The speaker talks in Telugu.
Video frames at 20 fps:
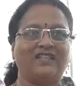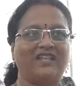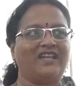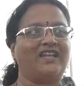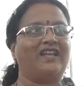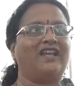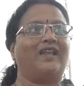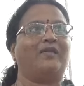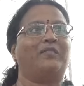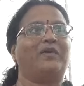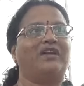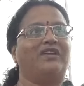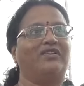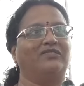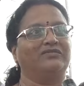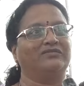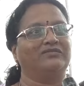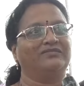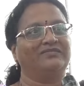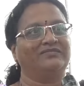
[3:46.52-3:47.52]
అందుకే
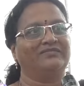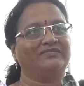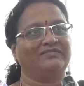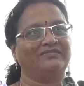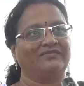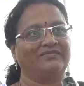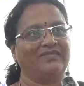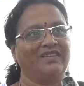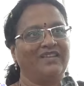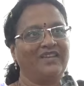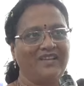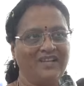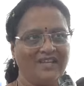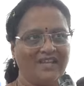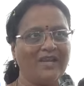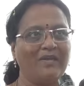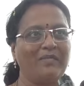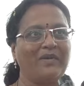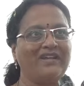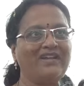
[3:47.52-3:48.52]
నిలబడ్డాం
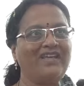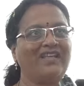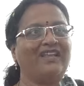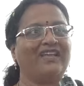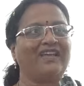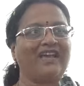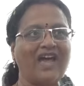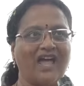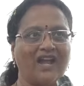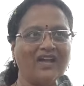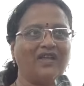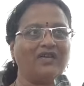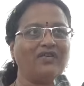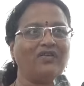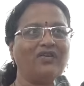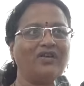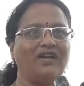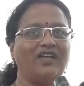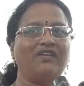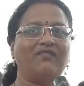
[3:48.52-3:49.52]
నిలబడ్డానికి కారణం
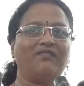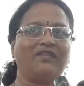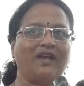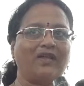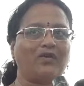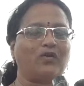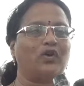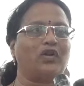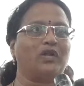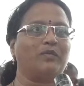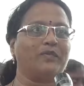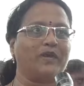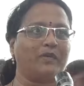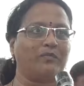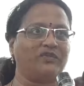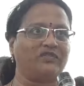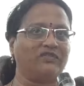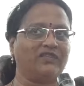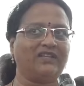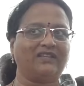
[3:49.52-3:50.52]
కూడా ఇవాళ కూటమి
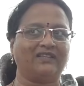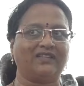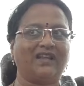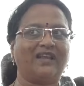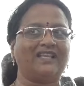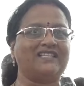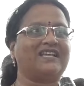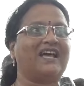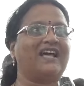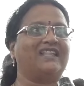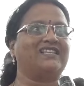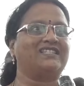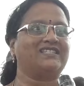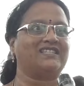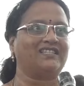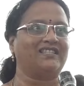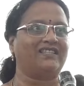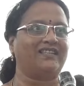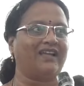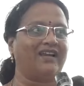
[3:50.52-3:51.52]
ప్రభుత్వం ఇంతలా
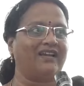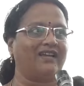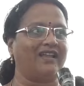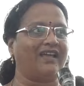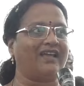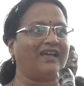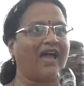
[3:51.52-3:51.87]
సాధించింది అంటే